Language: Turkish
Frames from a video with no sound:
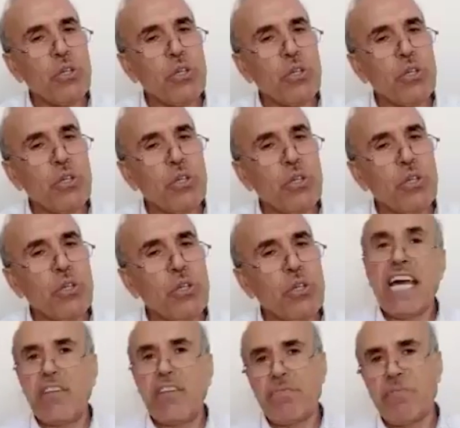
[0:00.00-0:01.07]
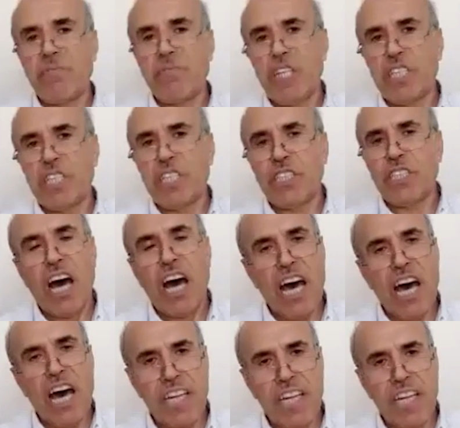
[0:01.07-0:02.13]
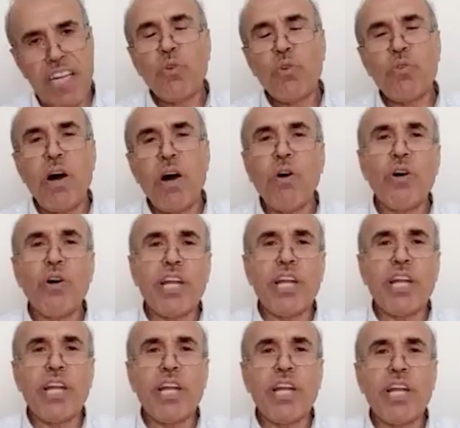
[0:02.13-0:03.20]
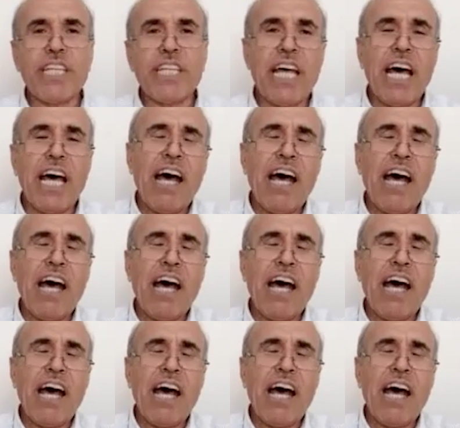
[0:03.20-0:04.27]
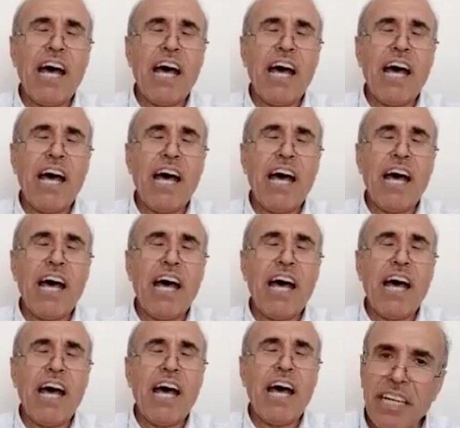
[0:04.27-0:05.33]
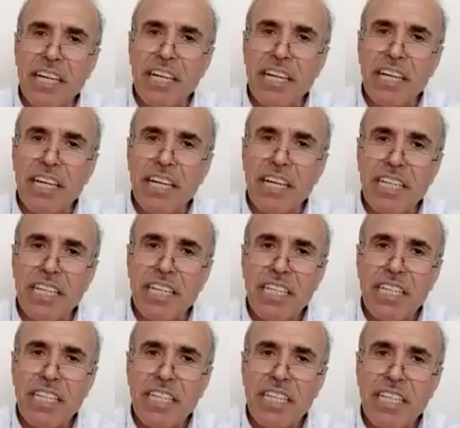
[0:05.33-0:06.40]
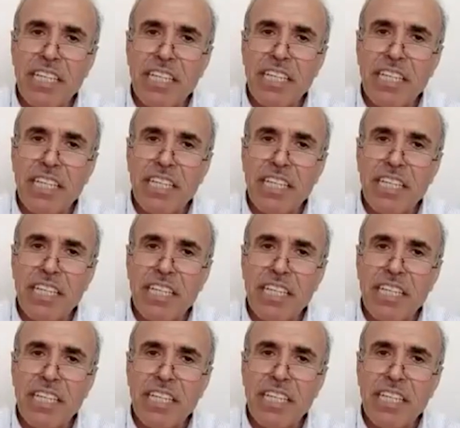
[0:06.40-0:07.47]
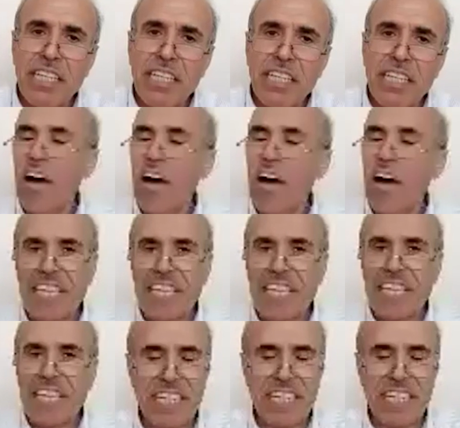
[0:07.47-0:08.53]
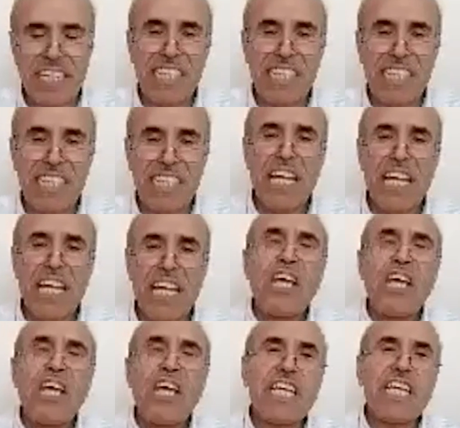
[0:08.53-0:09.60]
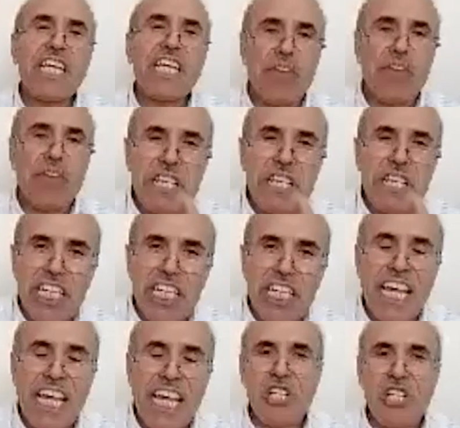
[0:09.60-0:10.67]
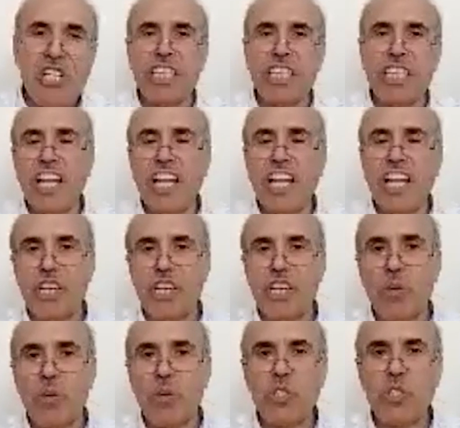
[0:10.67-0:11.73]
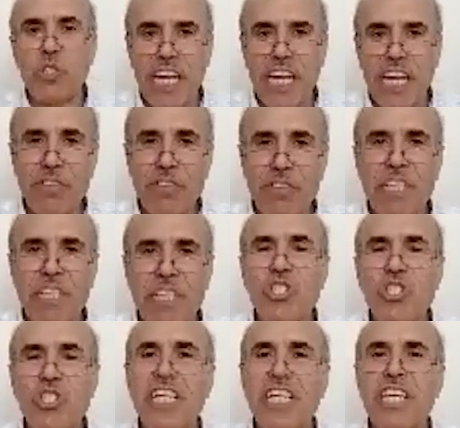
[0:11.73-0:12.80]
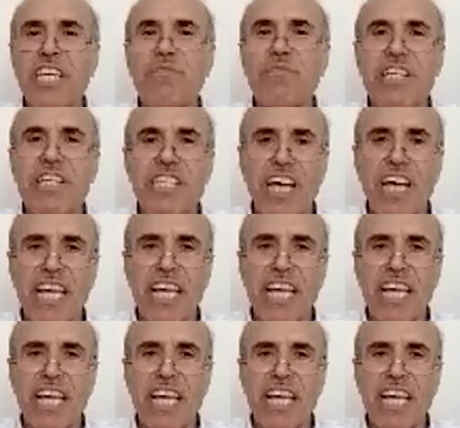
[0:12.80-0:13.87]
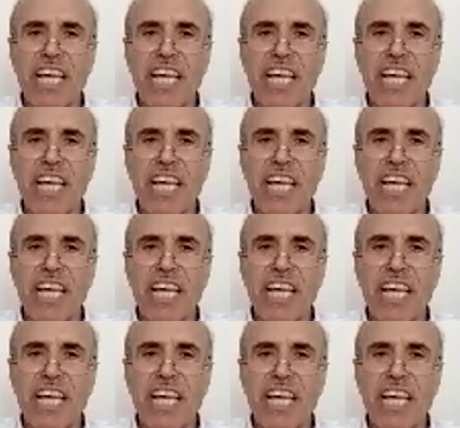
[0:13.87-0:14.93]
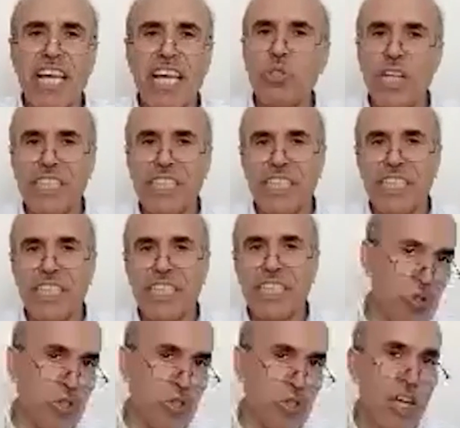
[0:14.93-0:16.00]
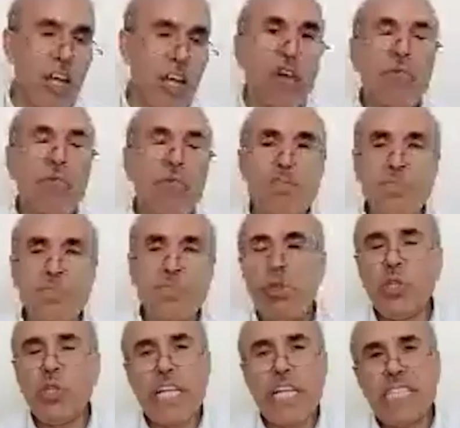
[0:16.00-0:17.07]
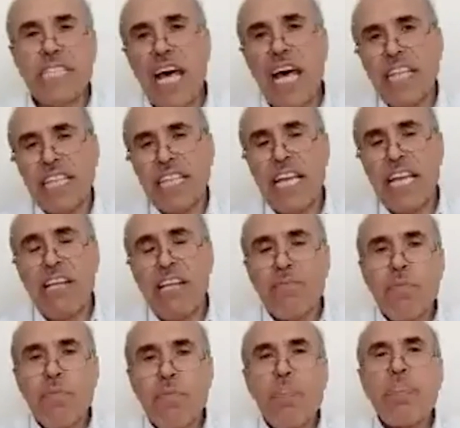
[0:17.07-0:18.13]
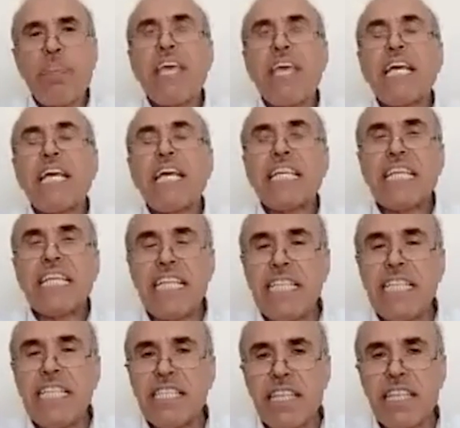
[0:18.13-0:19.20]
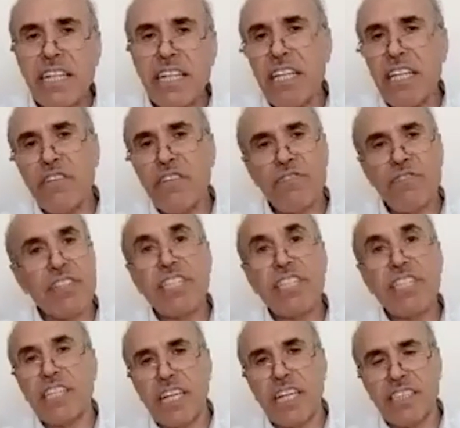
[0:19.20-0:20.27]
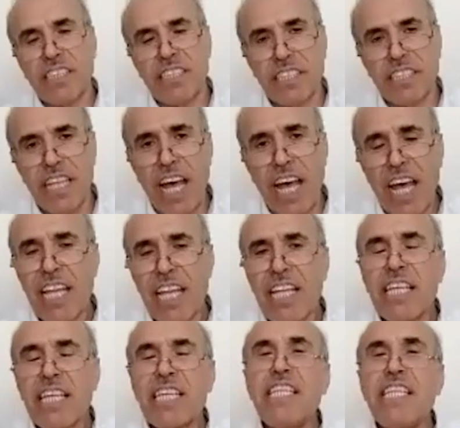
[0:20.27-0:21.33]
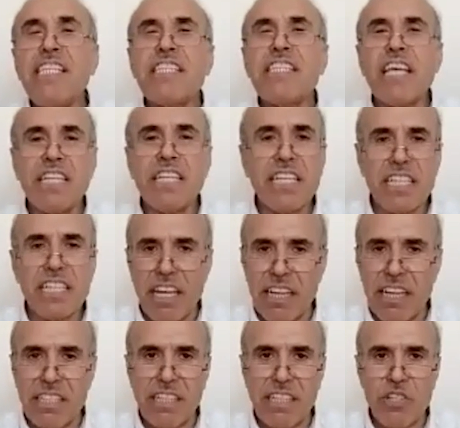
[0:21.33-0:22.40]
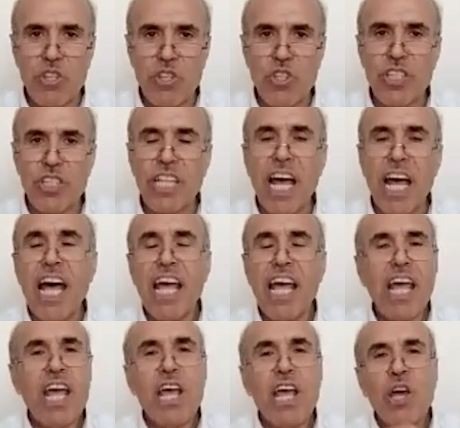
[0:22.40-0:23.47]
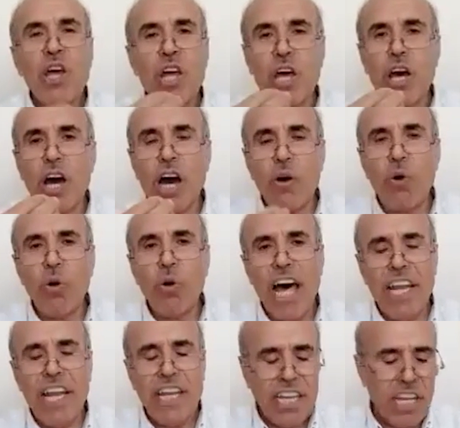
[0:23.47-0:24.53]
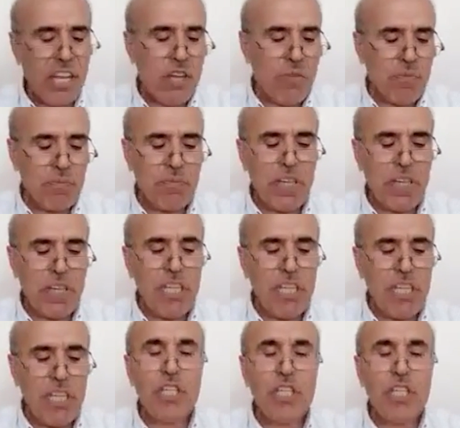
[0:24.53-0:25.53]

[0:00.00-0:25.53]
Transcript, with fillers: milattan önce 10 bin yılına kadar giden bir tarih ve orada insanların ortak e, kültürünü yansıtan mabetlerinin yine birlikte yaşadıklarını gösteren ve teşriki mesa etmeyi gösterdikleri e, efendim bunlarla karşılaşıyor. Bu da zaten insanın fıtratında, insanın yaratılışında olan bir